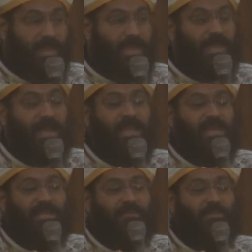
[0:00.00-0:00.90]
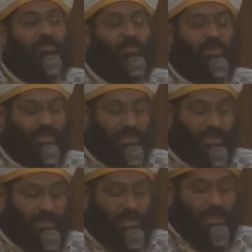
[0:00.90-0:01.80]
الآية دي بتقول إيه؟
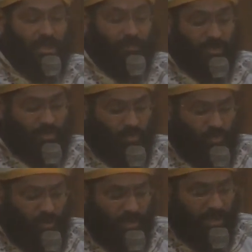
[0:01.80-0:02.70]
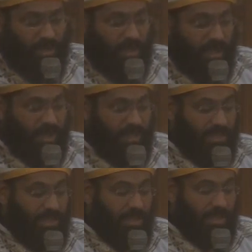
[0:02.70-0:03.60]
بتقول
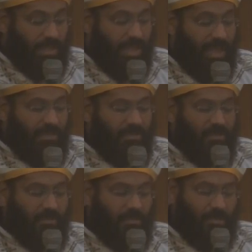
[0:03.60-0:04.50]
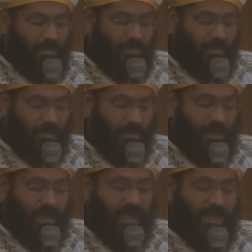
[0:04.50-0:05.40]
إن لأن الله
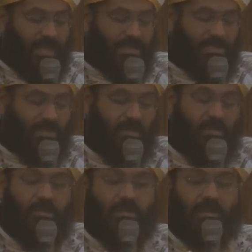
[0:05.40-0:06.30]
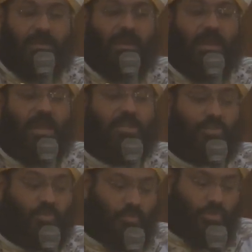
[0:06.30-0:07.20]
الذي قال أن
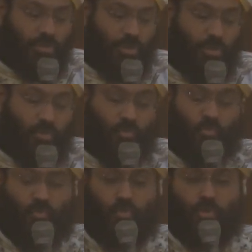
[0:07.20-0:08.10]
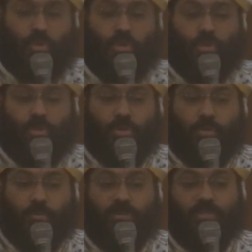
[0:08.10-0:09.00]
يشرق نور من